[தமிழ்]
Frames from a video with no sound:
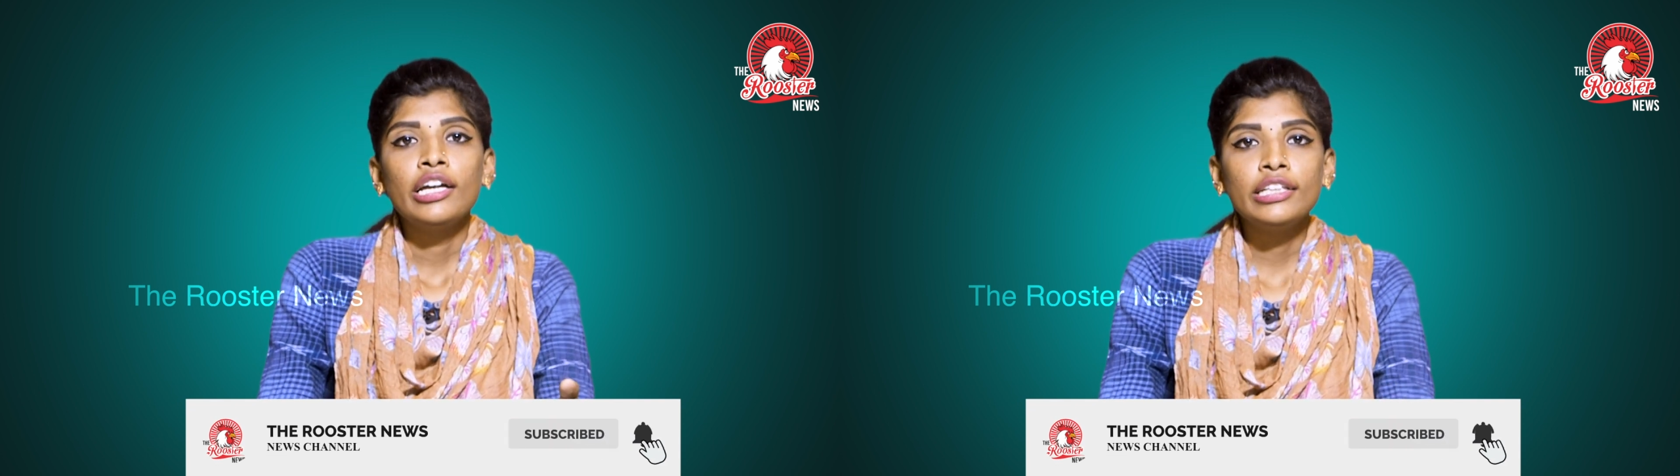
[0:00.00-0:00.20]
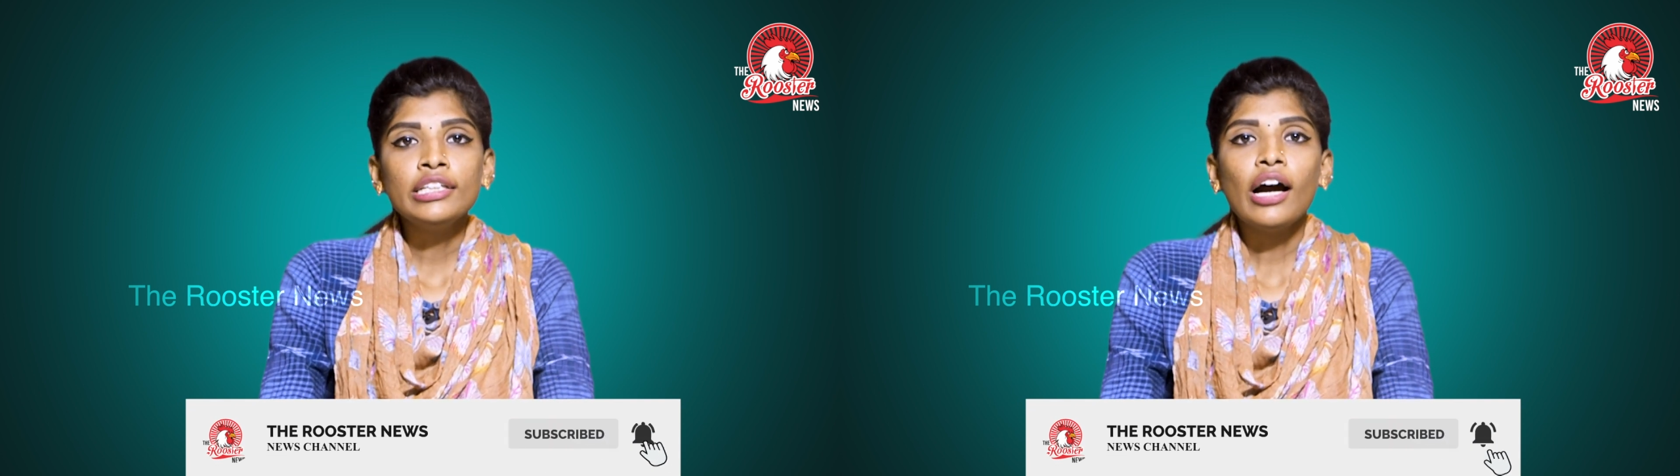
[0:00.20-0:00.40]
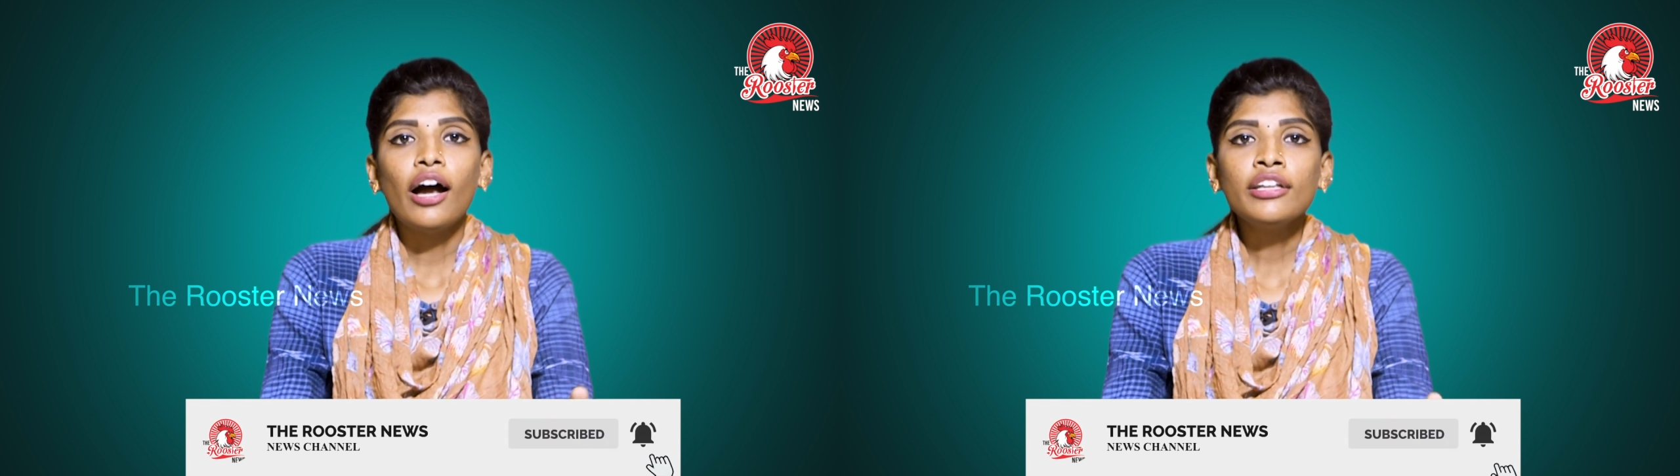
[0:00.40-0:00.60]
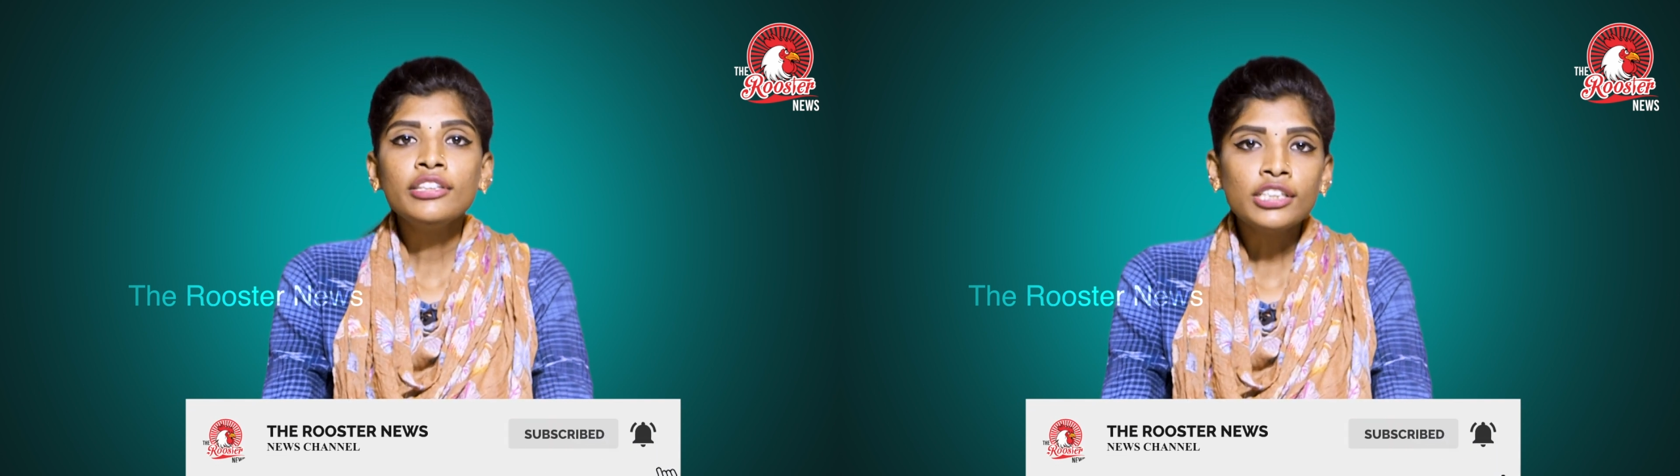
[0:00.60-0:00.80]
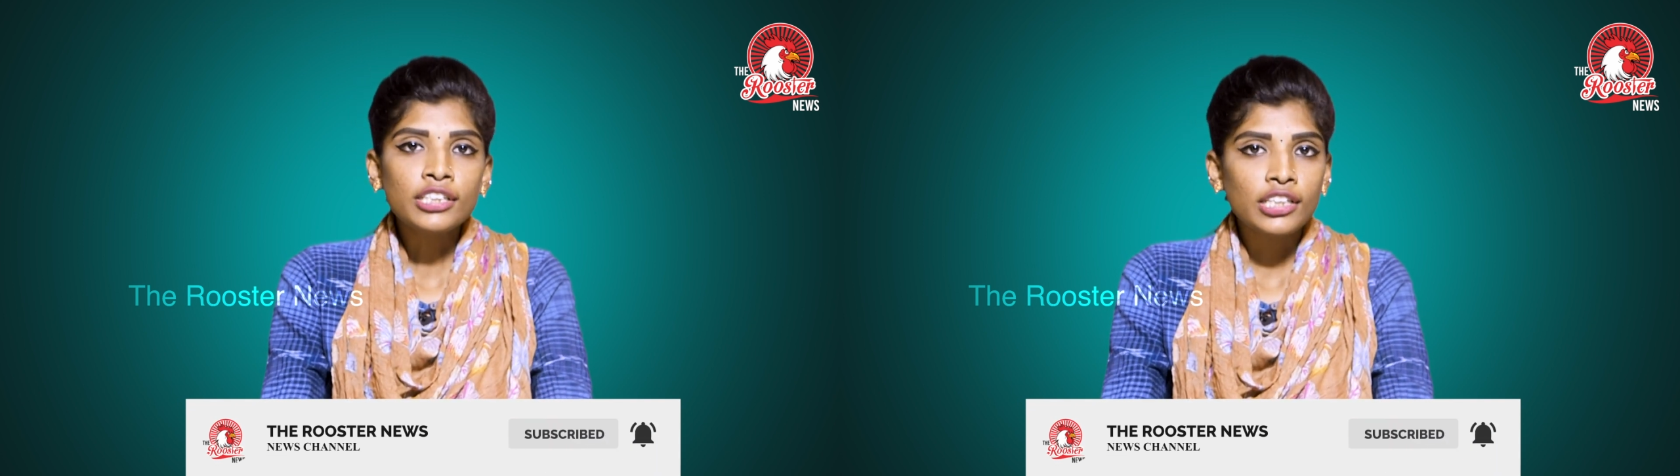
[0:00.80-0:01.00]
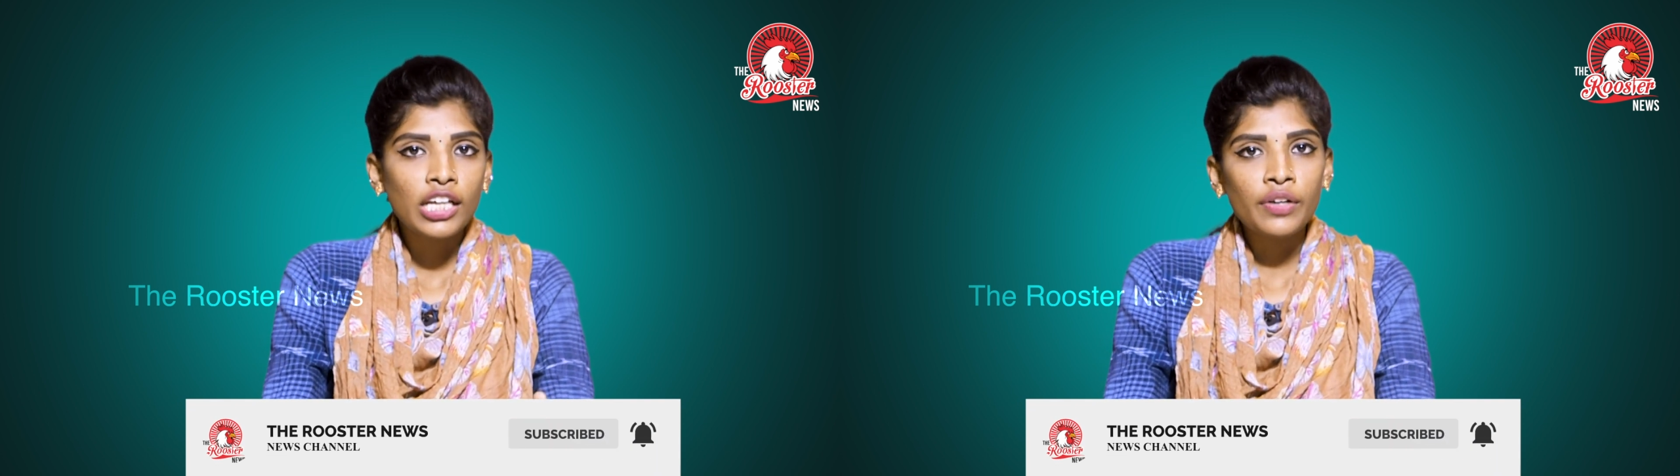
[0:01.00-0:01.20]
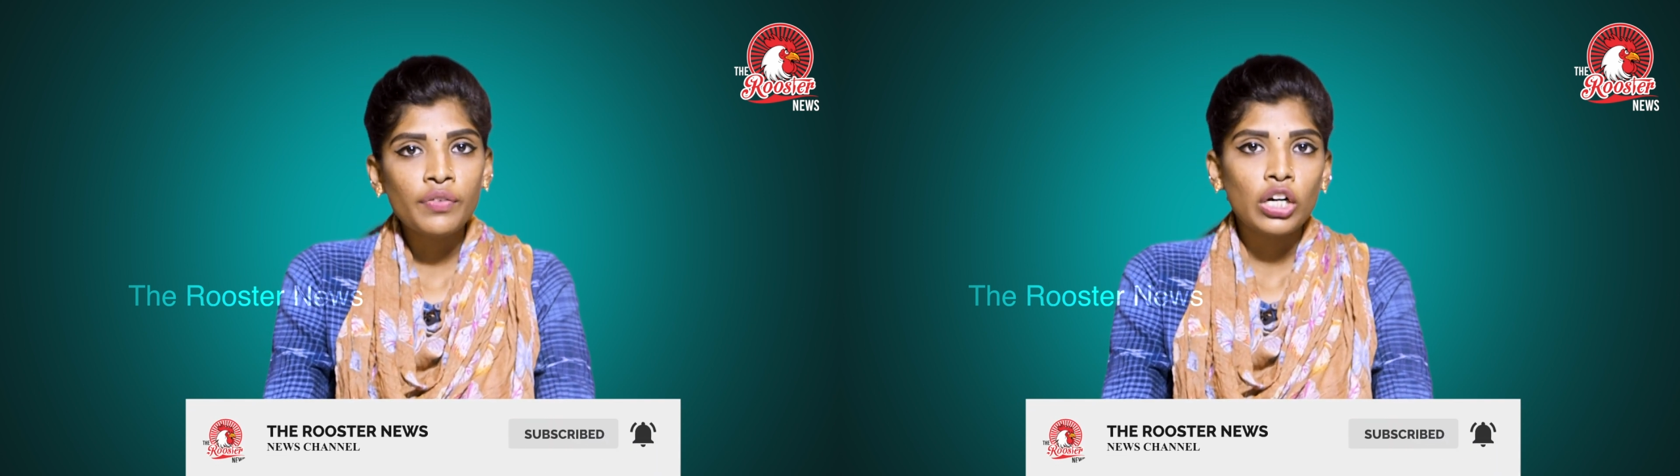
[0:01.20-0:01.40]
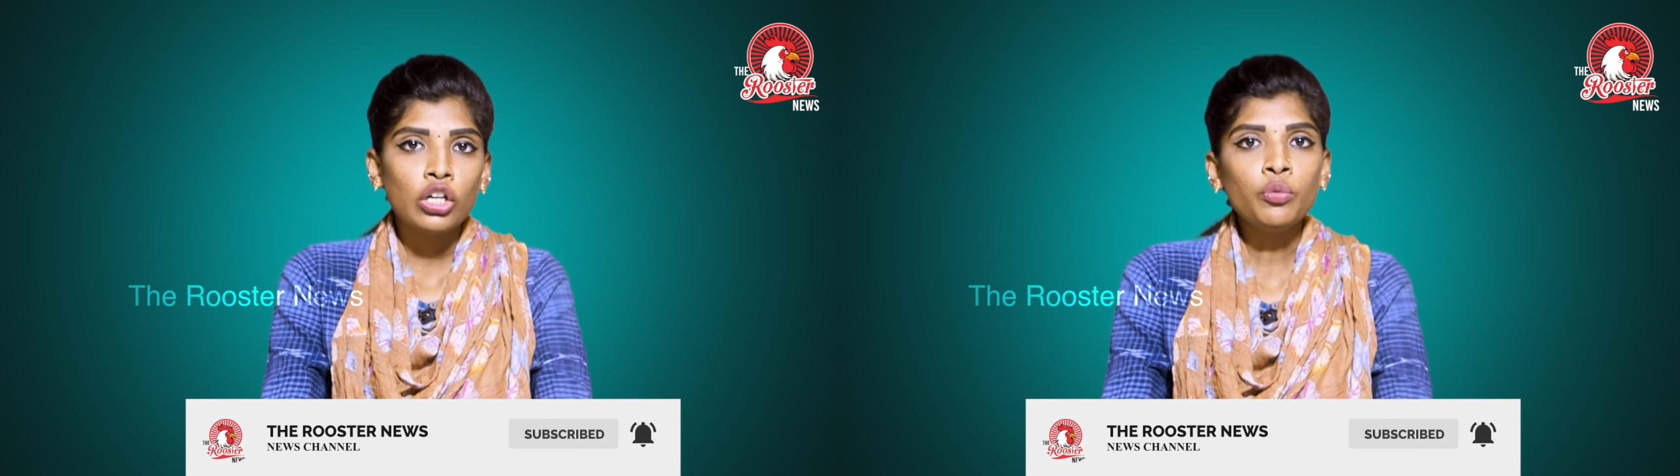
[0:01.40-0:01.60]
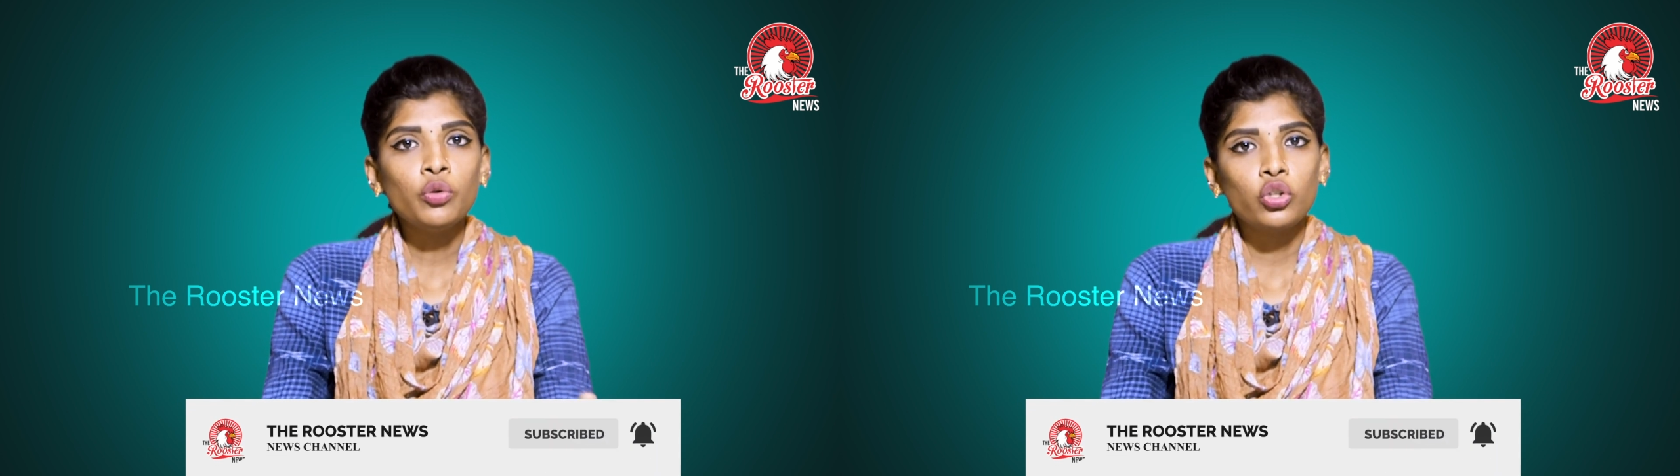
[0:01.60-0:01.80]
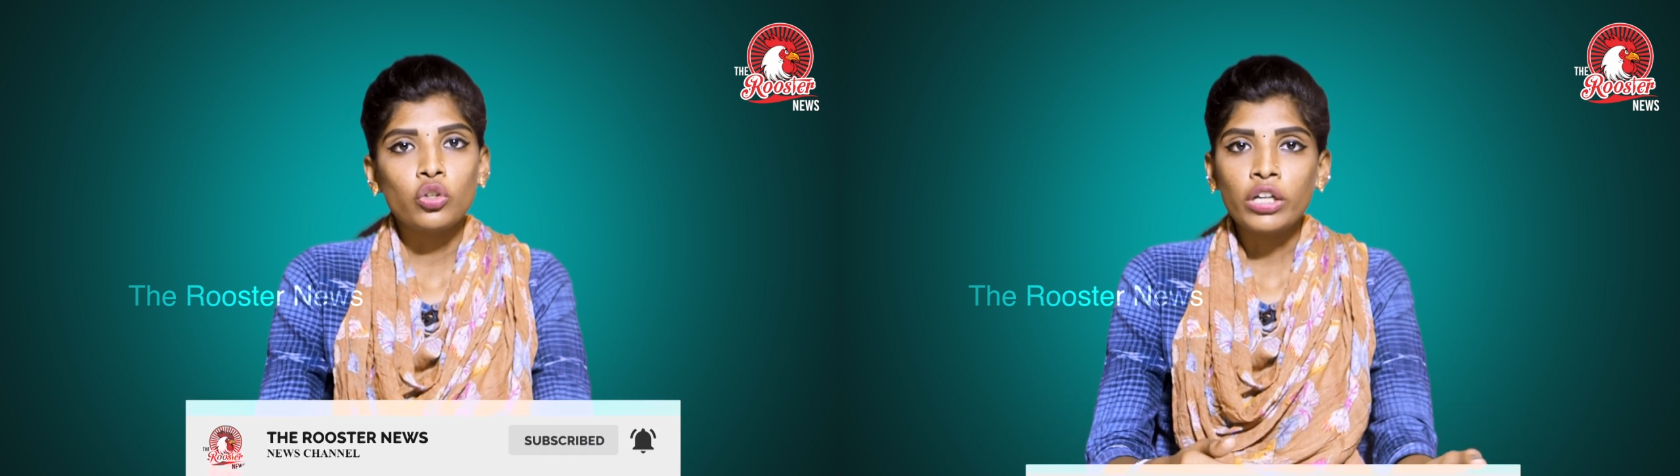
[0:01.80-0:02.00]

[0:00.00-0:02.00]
இது அடுத்தடுத்த தேர்வுகளிலும் ஒரு